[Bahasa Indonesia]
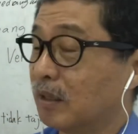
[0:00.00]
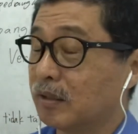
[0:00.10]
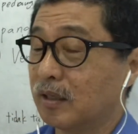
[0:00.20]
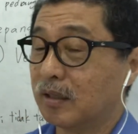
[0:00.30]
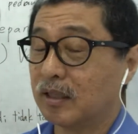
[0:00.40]

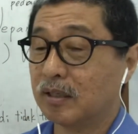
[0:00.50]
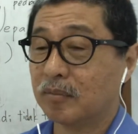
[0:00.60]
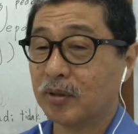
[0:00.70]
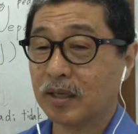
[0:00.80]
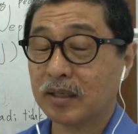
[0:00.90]
nenek
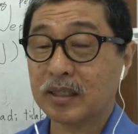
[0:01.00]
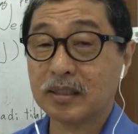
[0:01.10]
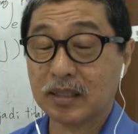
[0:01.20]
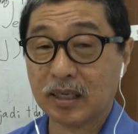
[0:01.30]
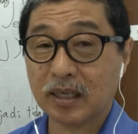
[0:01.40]
moyang
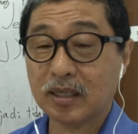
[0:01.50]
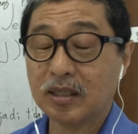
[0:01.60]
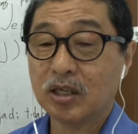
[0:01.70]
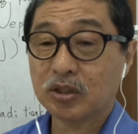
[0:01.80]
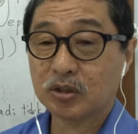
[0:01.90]
kita
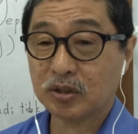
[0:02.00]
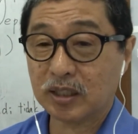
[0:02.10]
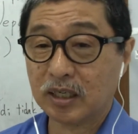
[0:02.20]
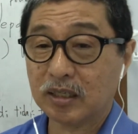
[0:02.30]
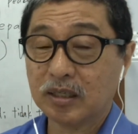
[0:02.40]

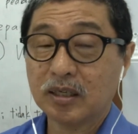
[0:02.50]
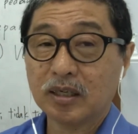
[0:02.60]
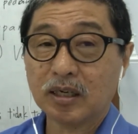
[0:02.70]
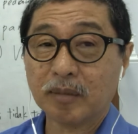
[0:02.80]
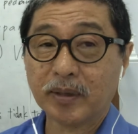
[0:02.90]
sudah
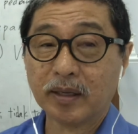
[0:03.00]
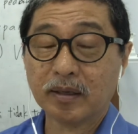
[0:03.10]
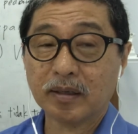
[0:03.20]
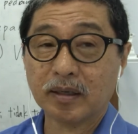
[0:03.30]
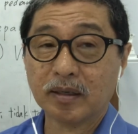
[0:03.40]
apa ya